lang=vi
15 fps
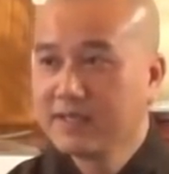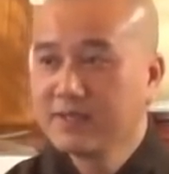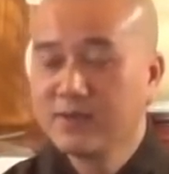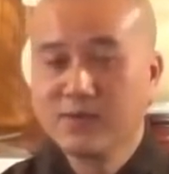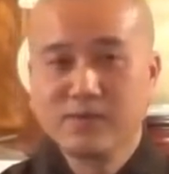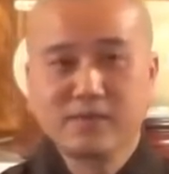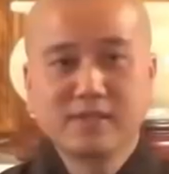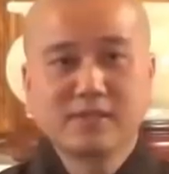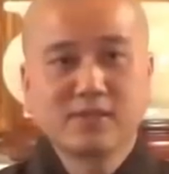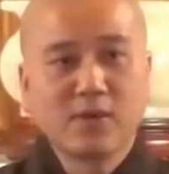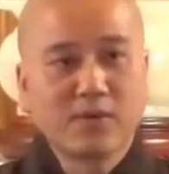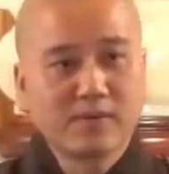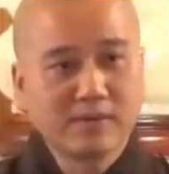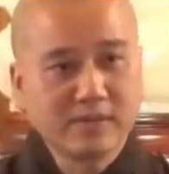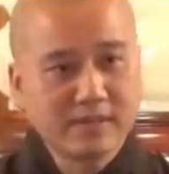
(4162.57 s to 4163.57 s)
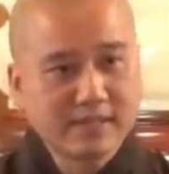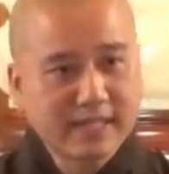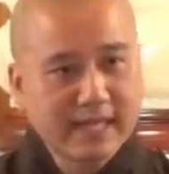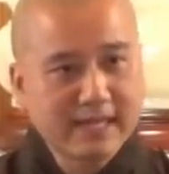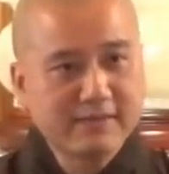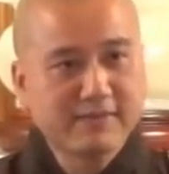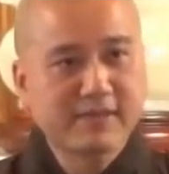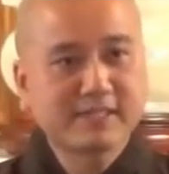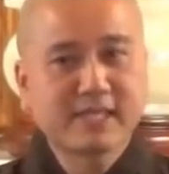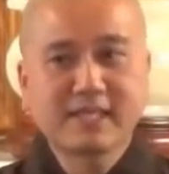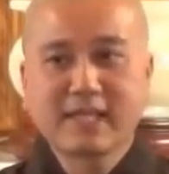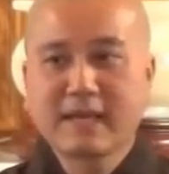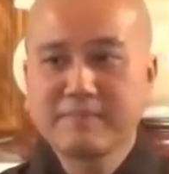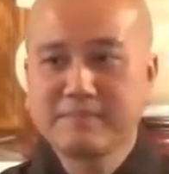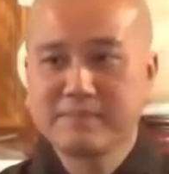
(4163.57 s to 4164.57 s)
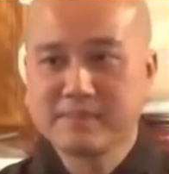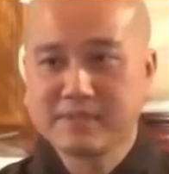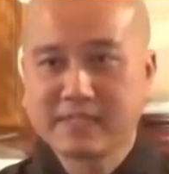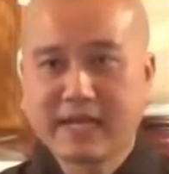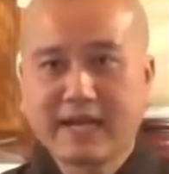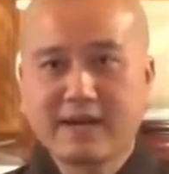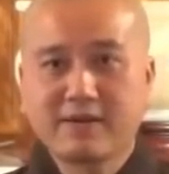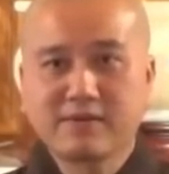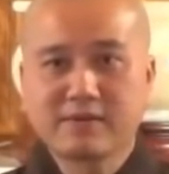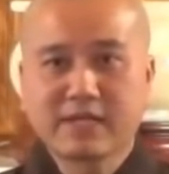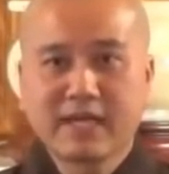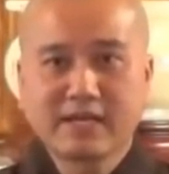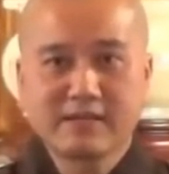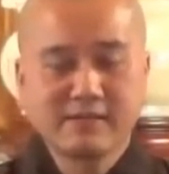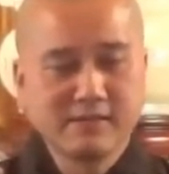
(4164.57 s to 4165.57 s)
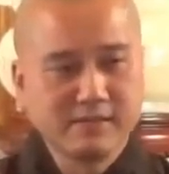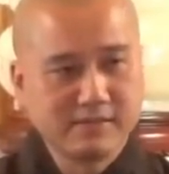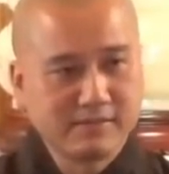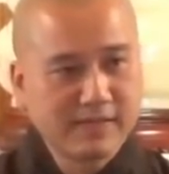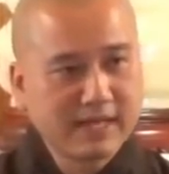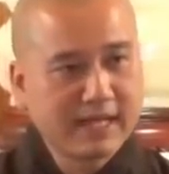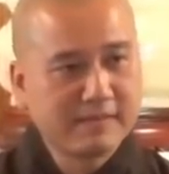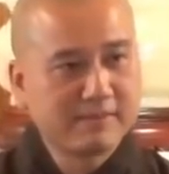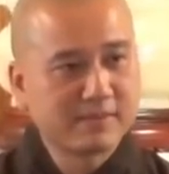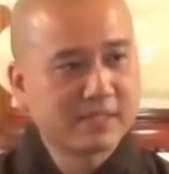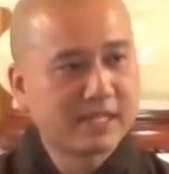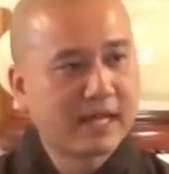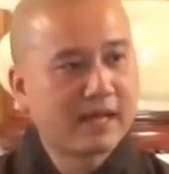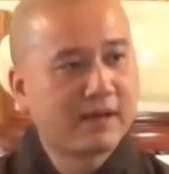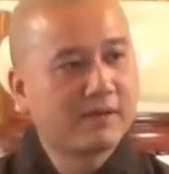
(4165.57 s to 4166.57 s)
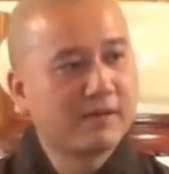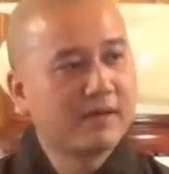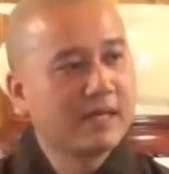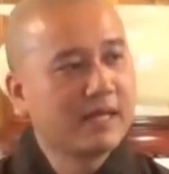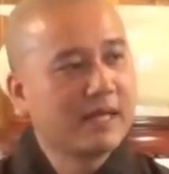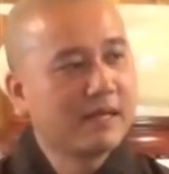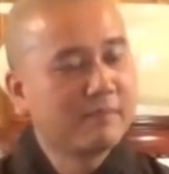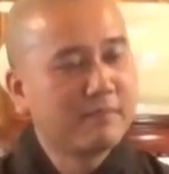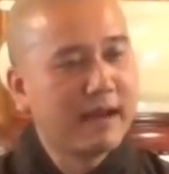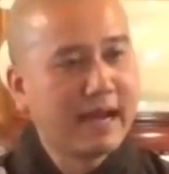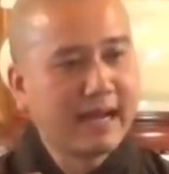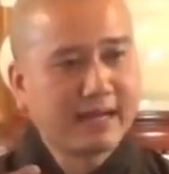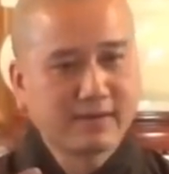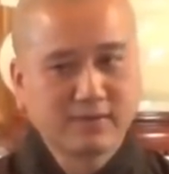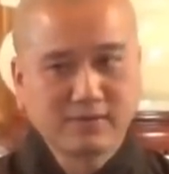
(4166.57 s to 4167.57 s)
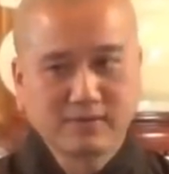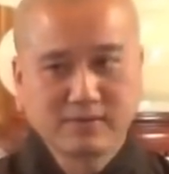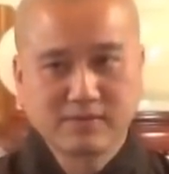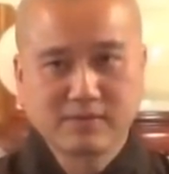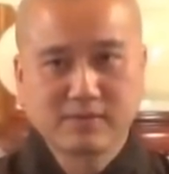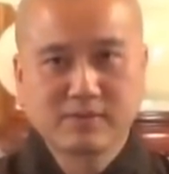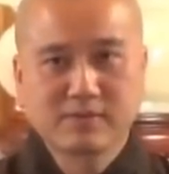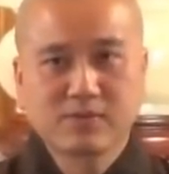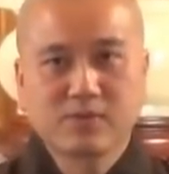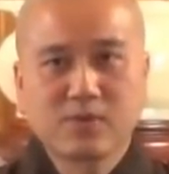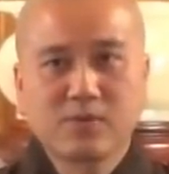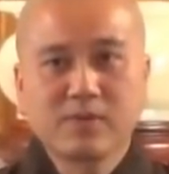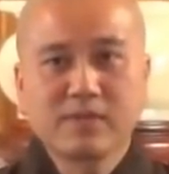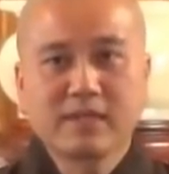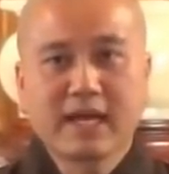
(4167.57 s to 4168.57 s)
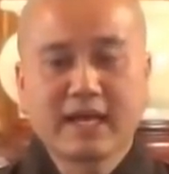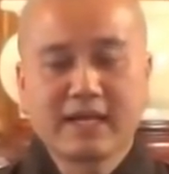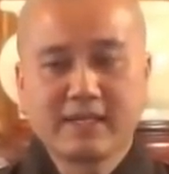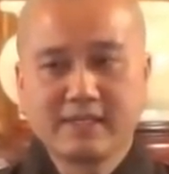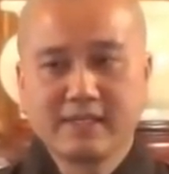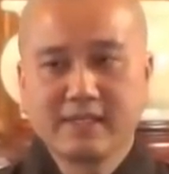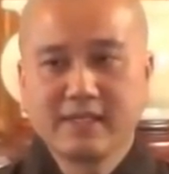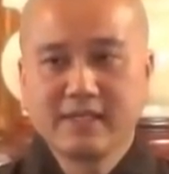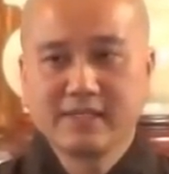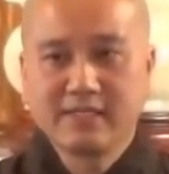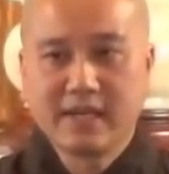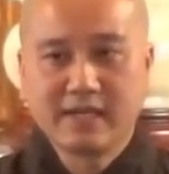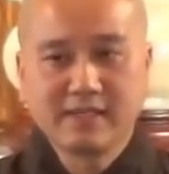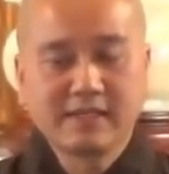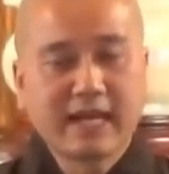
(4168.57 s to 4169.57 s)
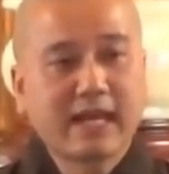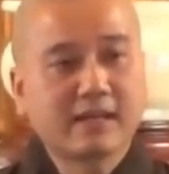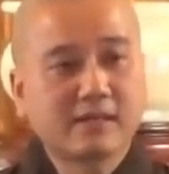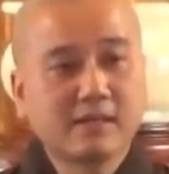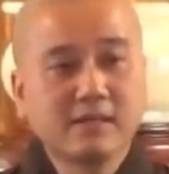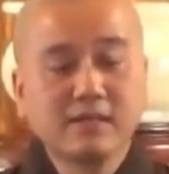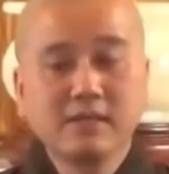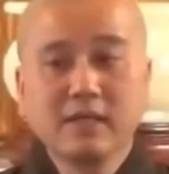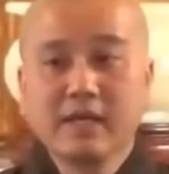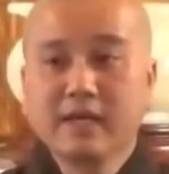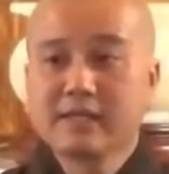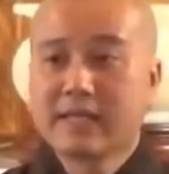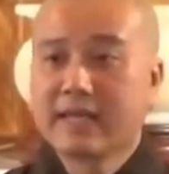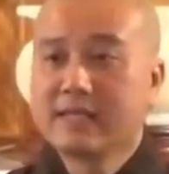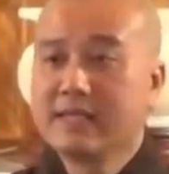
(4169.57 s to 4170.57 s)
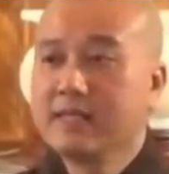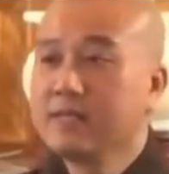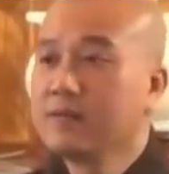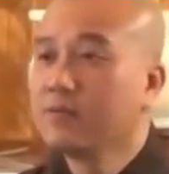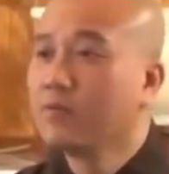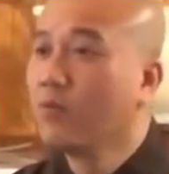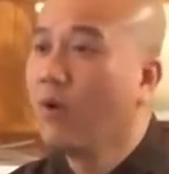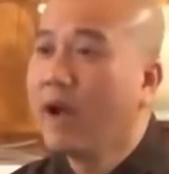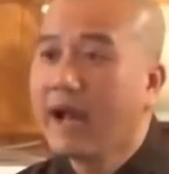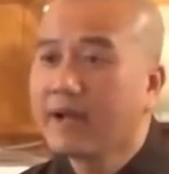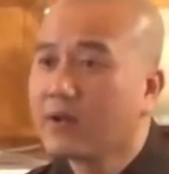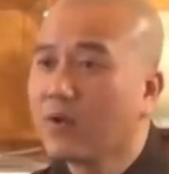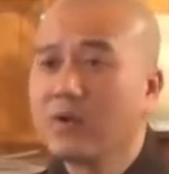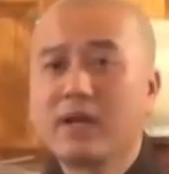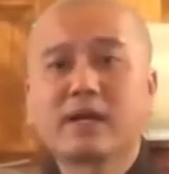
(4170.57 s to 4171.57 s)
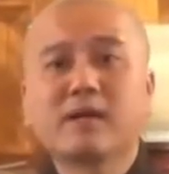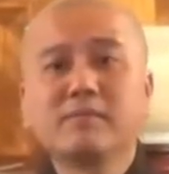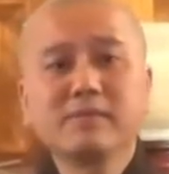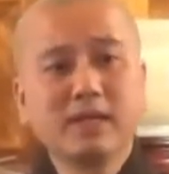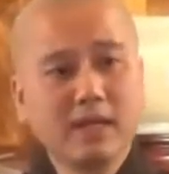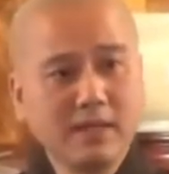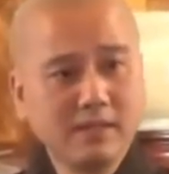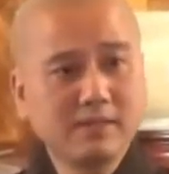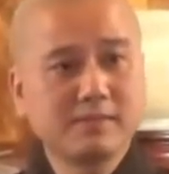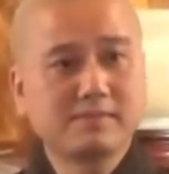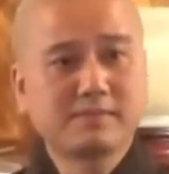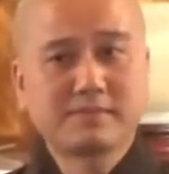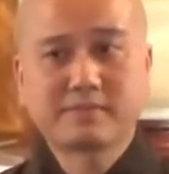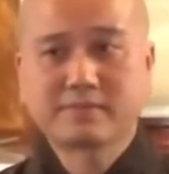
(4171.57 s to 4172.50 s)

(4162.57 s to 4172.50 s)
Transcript: Thí dụ như chỗ rửa chén phải set up làm sao, trai đường phải làm sao, bàn cho quý thầy nhận an cư. Tại vì qua rồi là không nhớ.